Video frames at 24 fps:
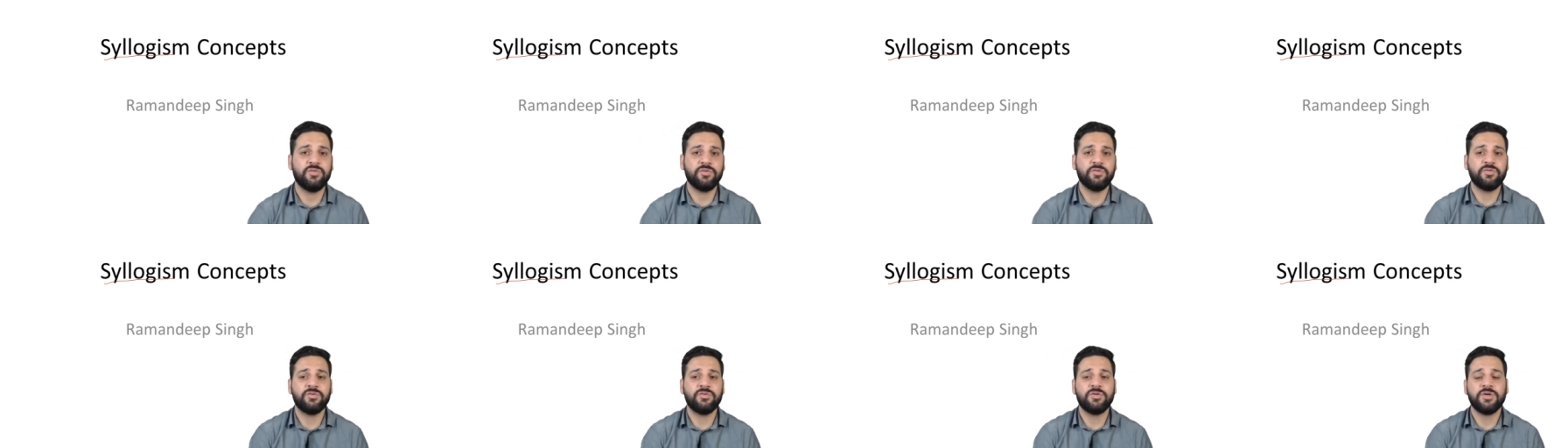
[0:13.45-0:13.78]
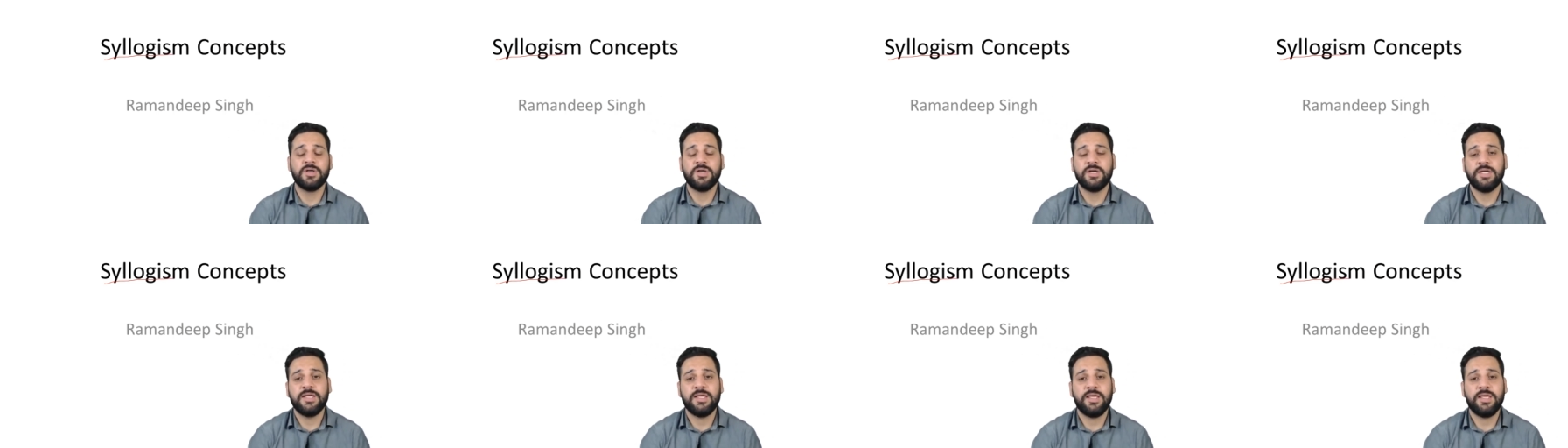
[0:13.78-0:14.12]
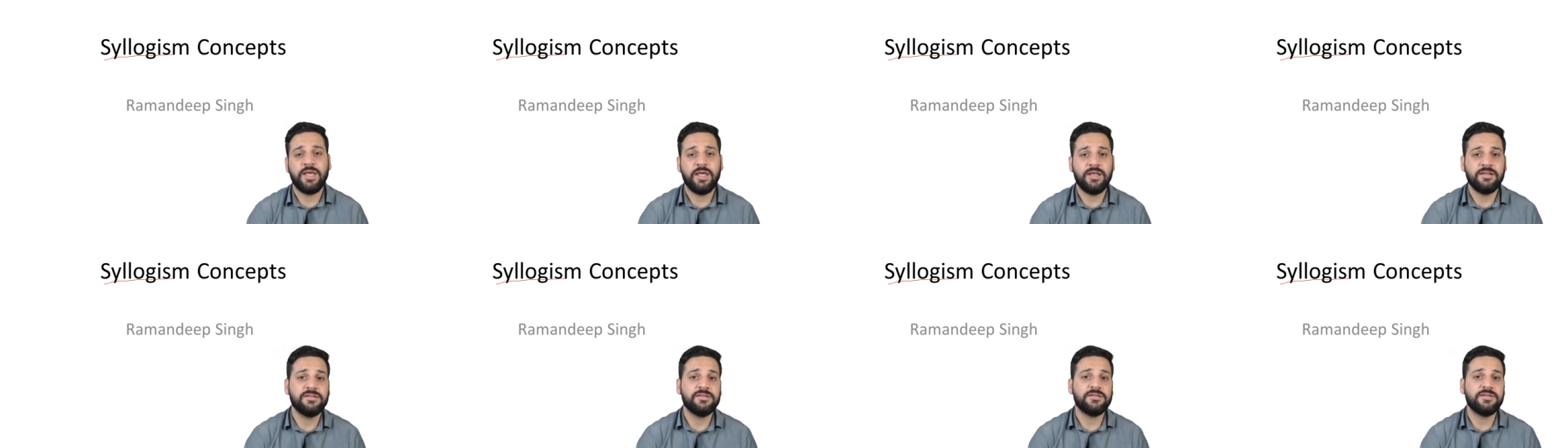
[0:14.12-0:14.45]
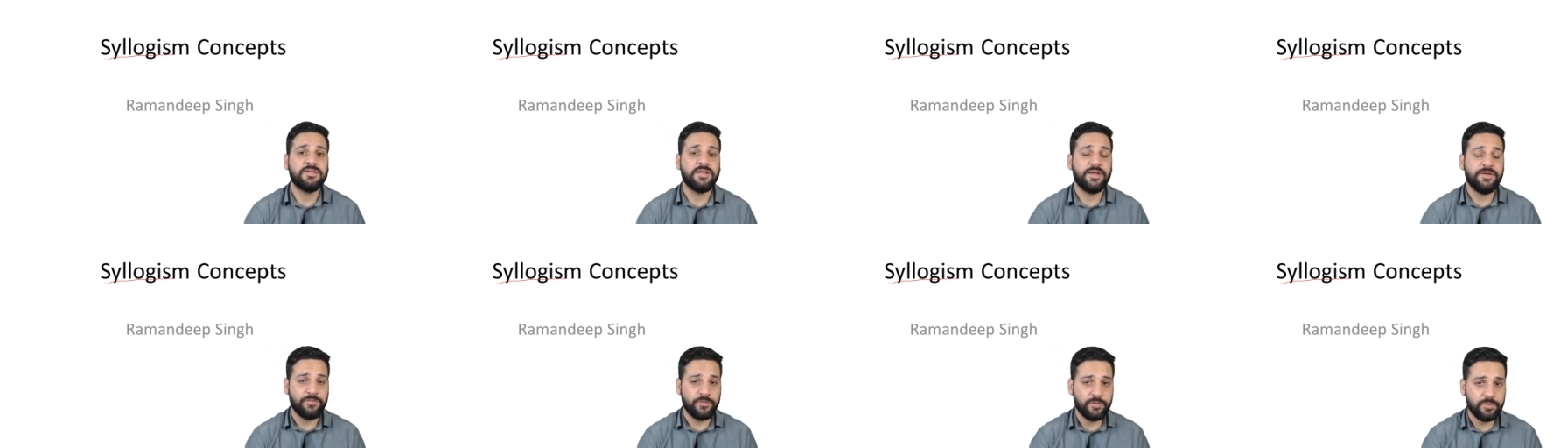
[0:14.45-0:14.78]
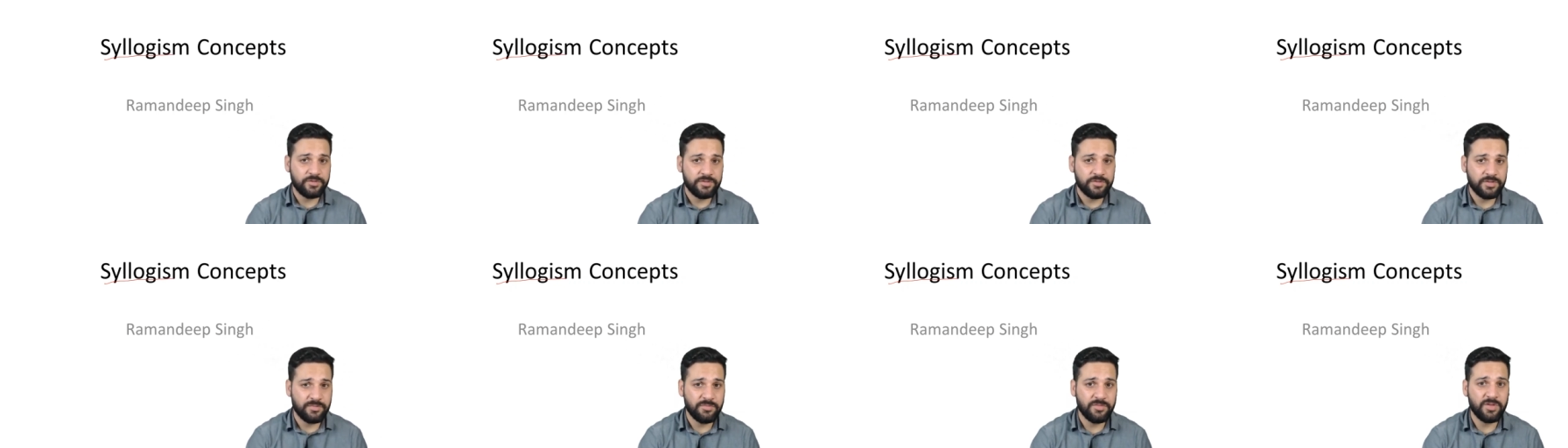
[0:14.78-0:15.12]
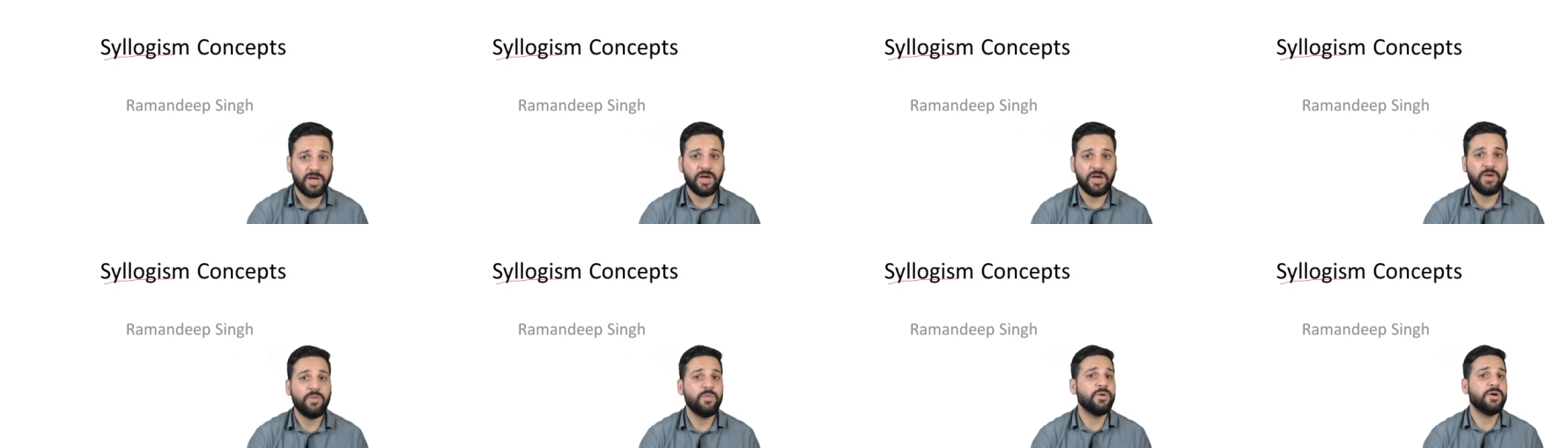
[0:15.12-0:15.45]
जो केसेस हैं वो
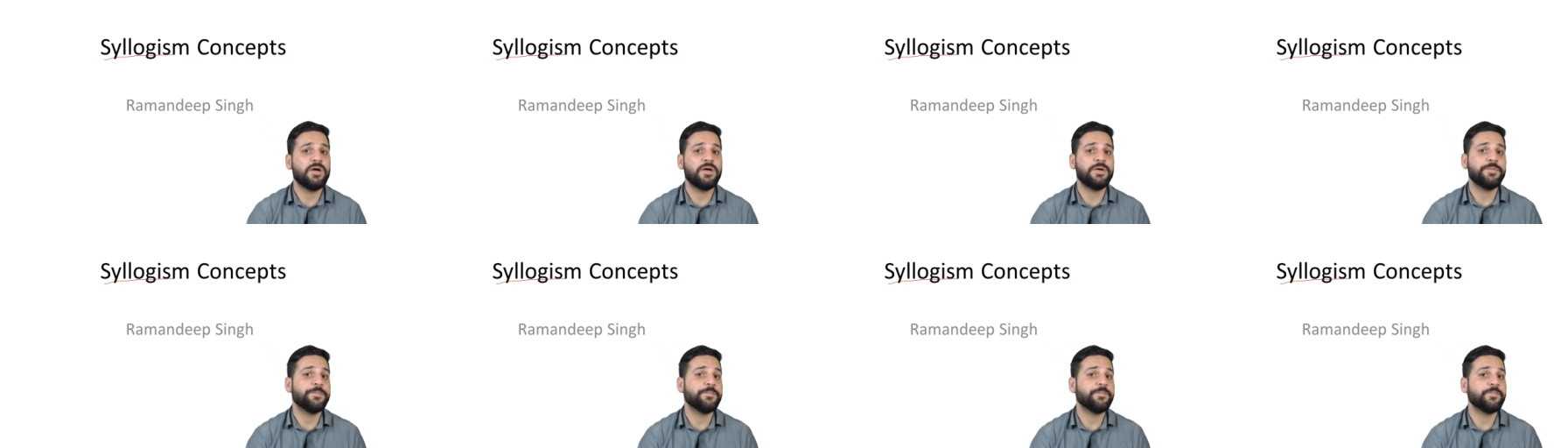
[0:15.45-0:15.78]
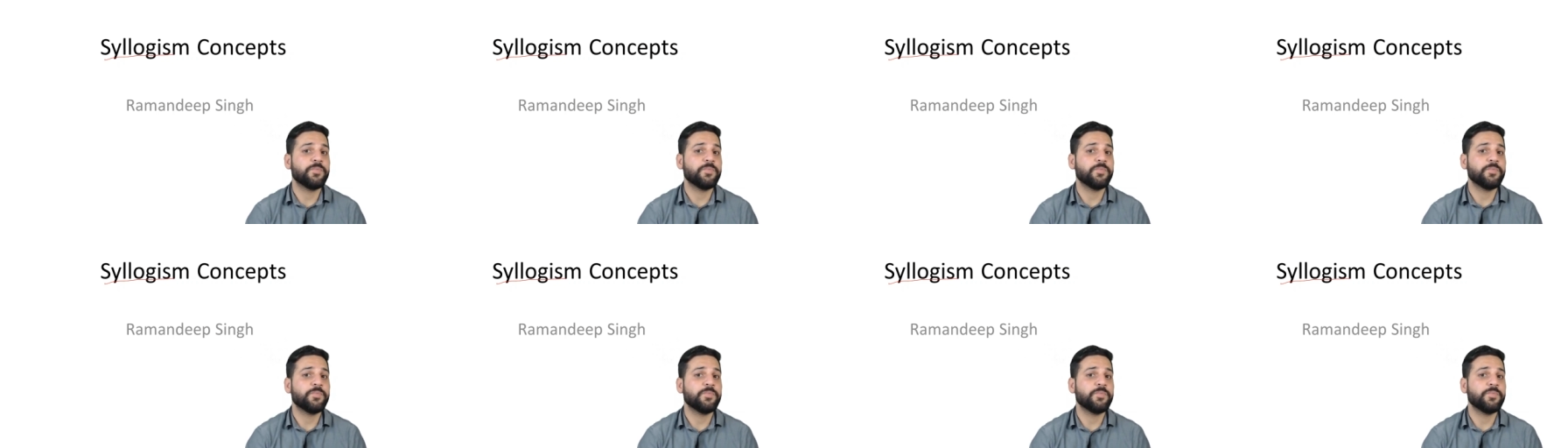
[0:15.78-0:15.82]
समझाऊंगा